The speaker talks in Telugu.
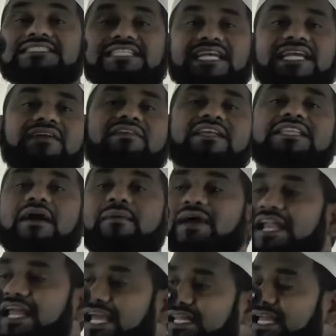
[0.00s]
జీవితం
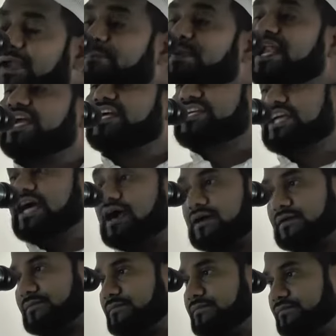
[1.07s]
అనేదే పరీక్ష
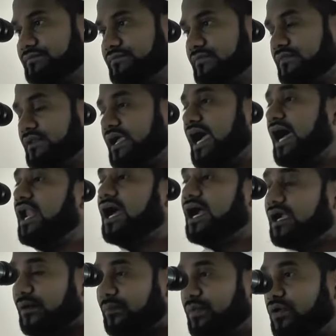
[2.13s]

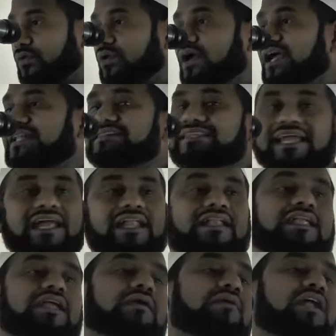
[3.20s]
అలాంటప్పుడు
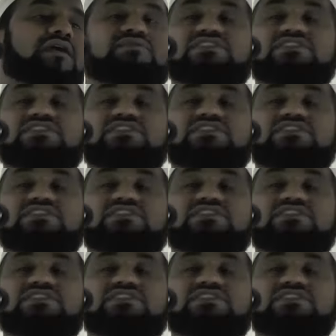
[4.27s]
దేన్ని మనం